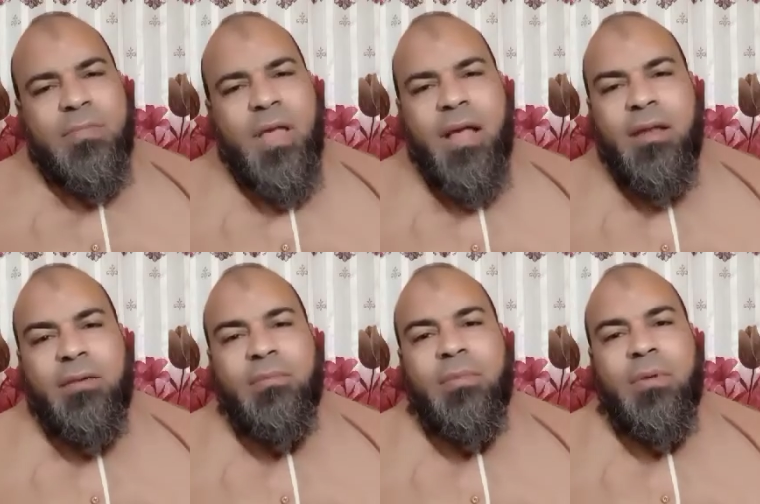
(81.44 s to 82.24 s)

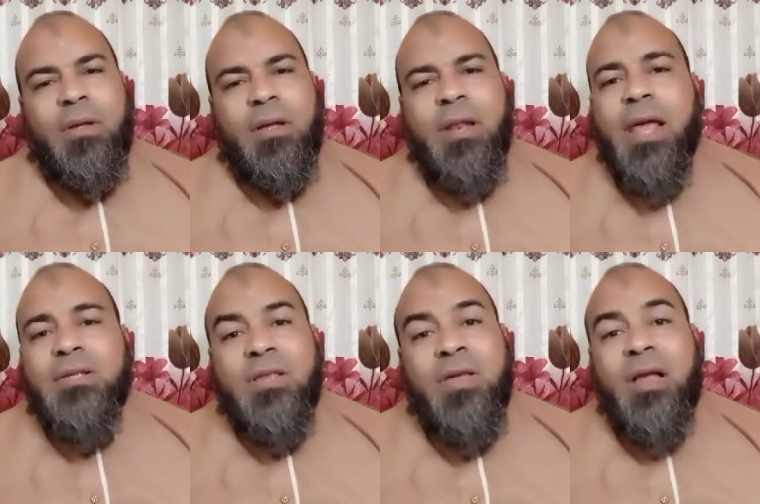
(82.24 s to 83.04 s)
يعني لا
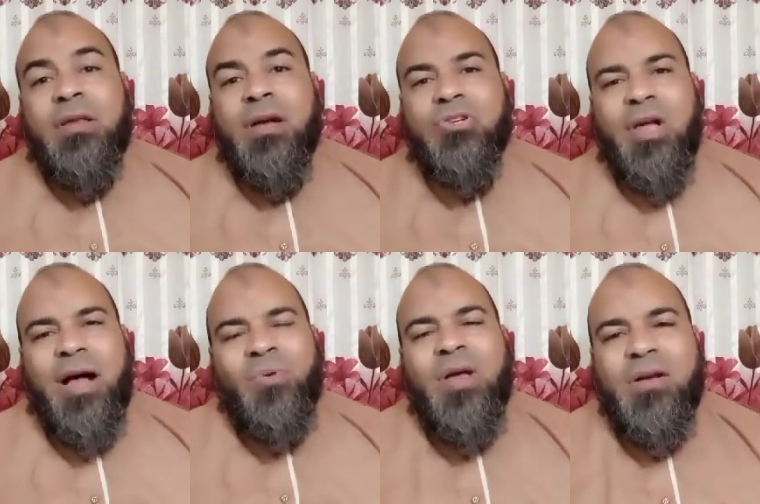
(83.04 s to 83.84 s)
يستطيع أن يخشع
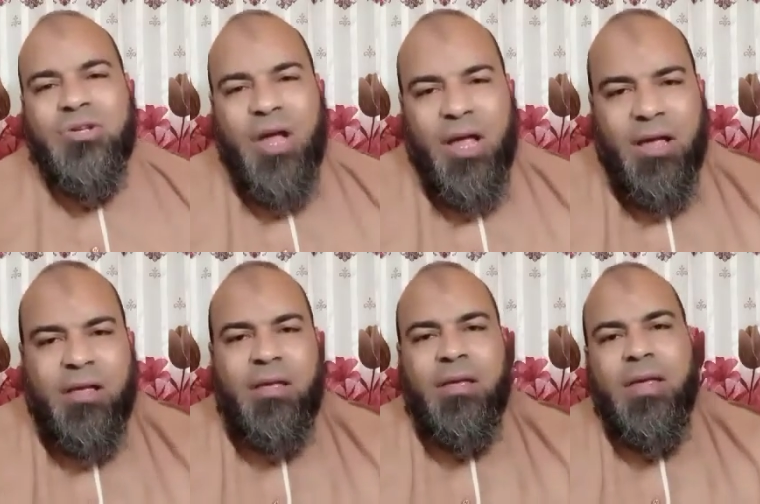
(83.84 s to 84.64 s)
أو يخشع
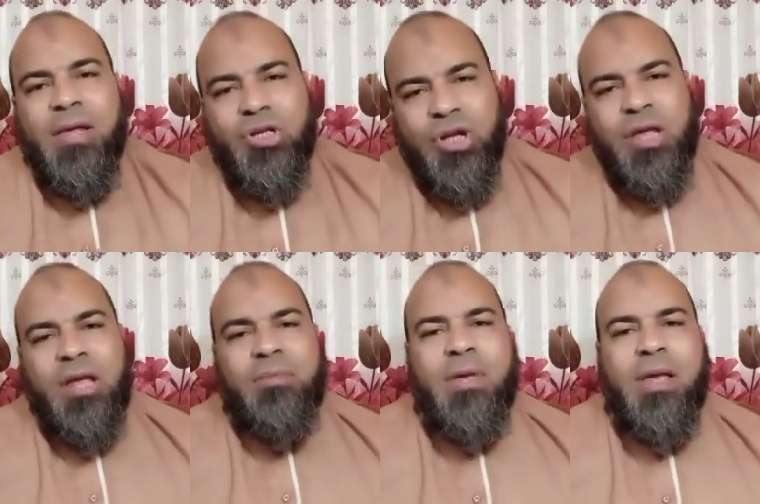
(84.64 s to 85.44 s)

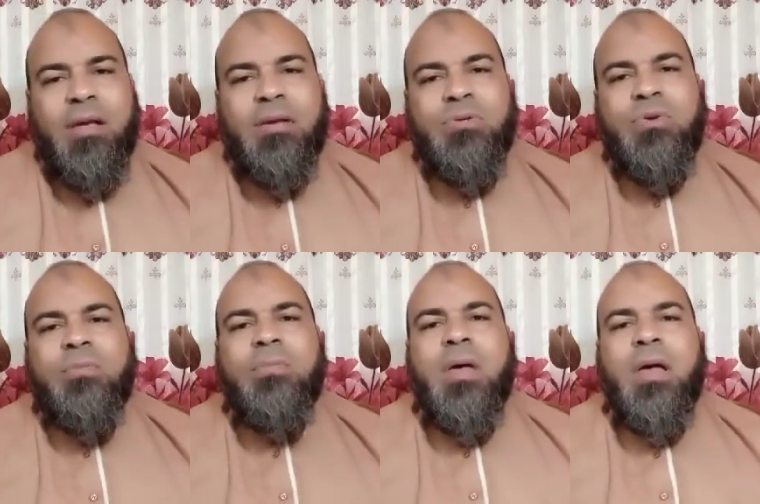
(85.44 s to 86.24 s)
شيئا ما
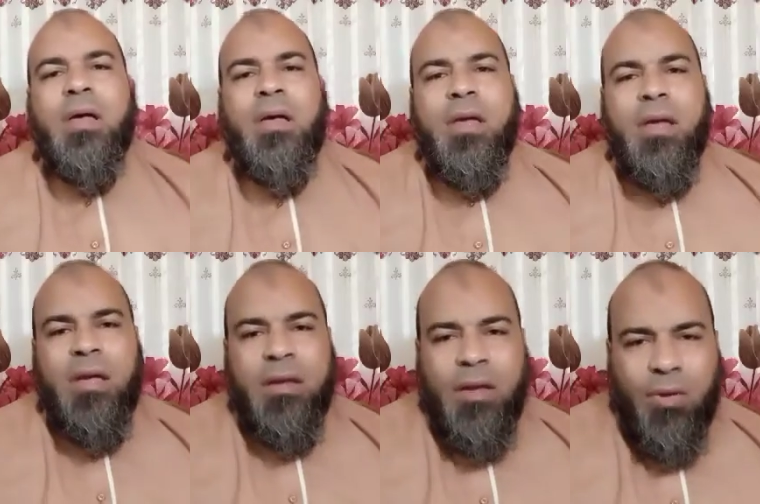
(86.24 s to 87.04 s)
ثم
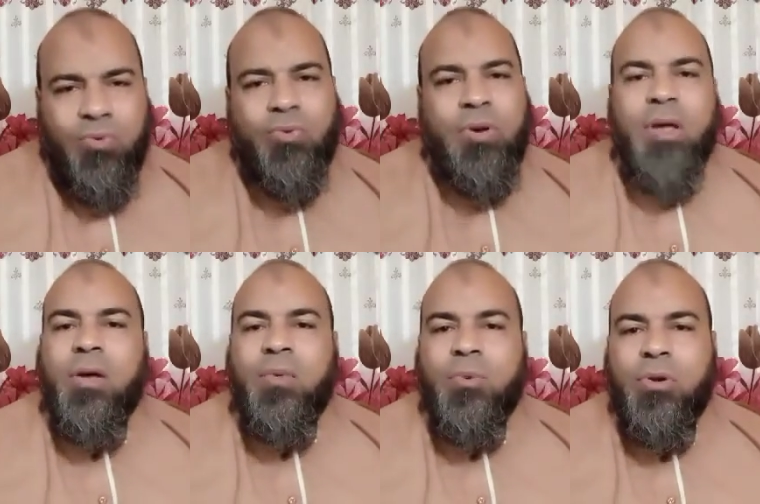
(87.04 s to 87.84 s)
يعود
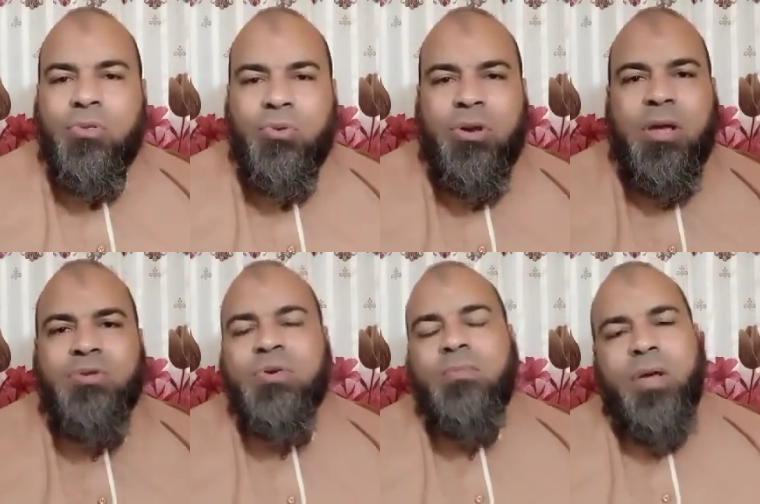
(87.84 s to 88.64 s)
إلى أمور الدنيا
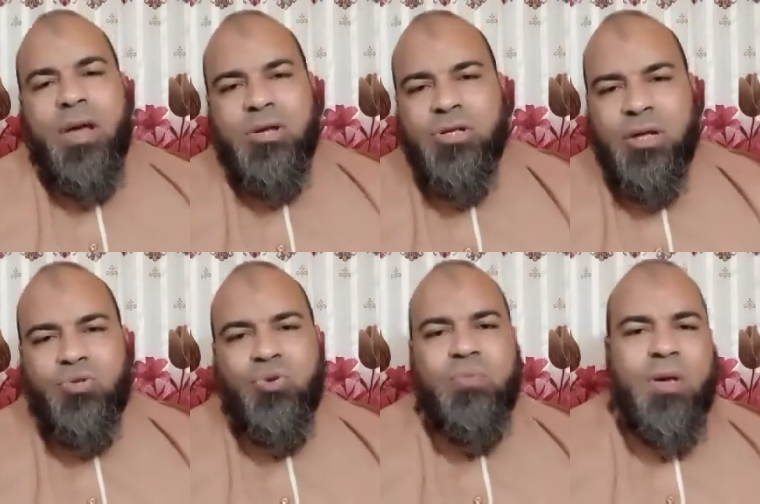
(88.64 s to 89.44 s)
ثم يخشع
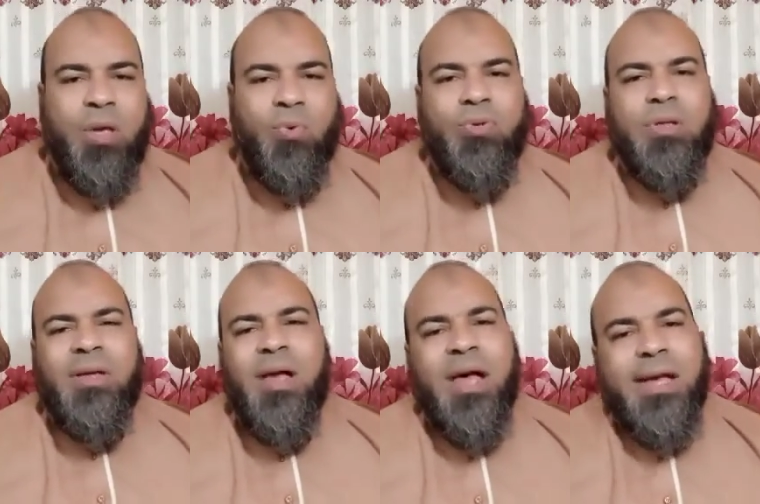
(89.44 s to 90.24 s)
ثم يعود
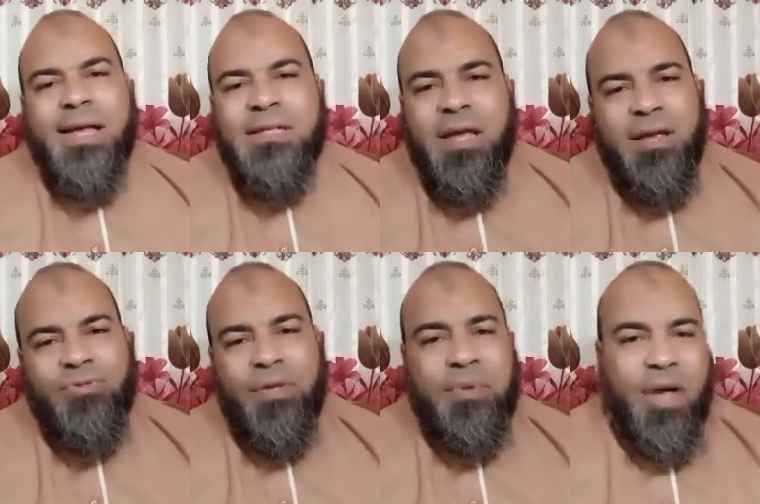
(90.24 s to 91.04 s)
هكذا هي
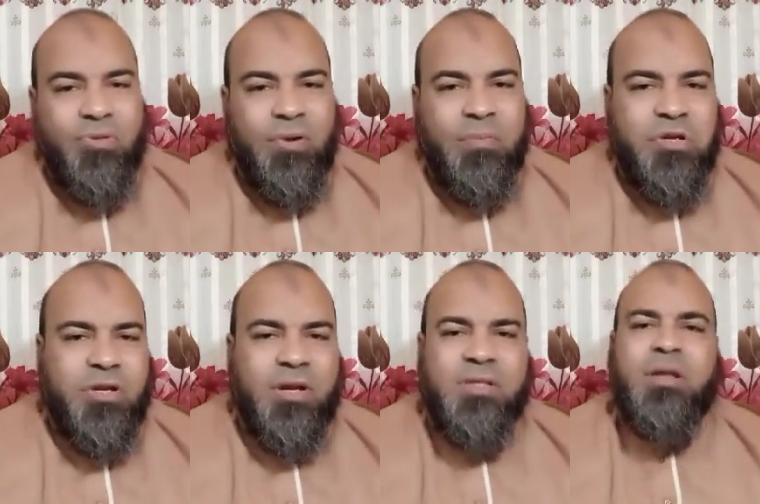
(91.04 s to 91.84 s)
طبيعة
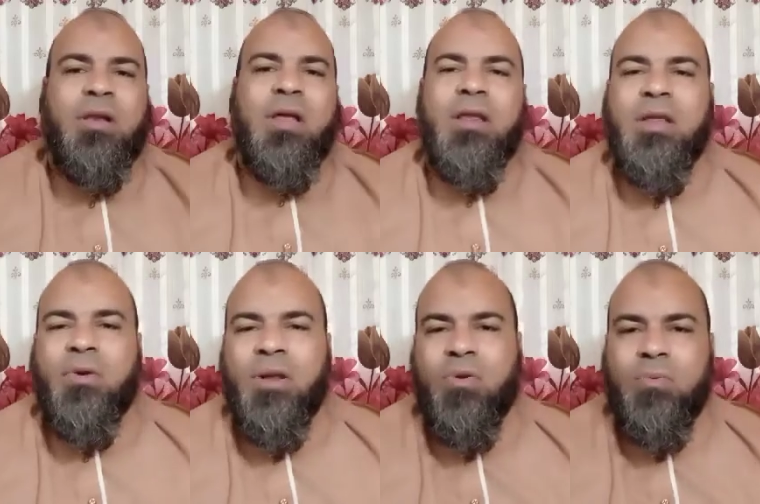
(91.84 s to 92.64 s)
البشر نسأل الله لنا
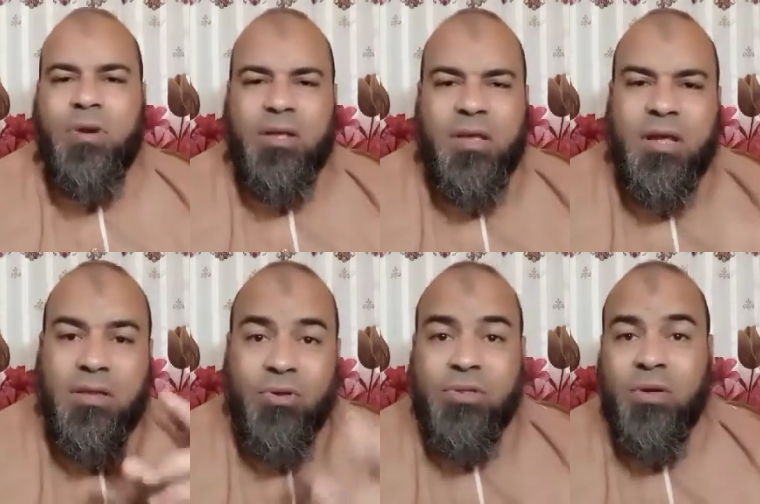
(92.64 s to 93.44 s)
ولكم
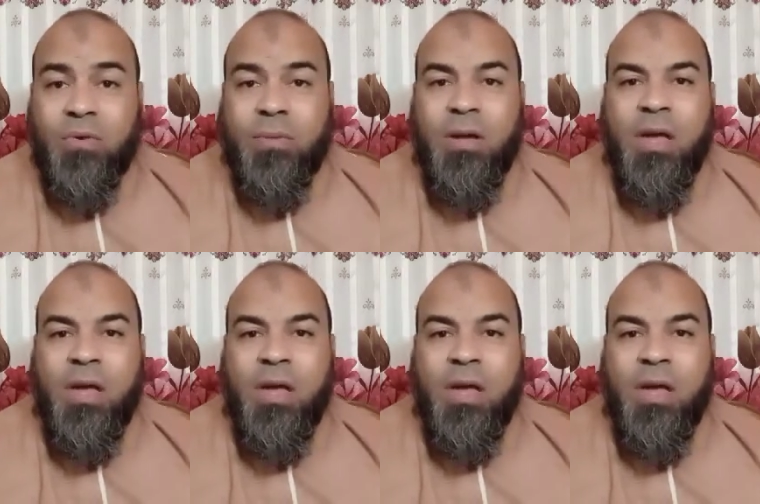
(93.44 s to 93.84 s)
الهداية والتوبة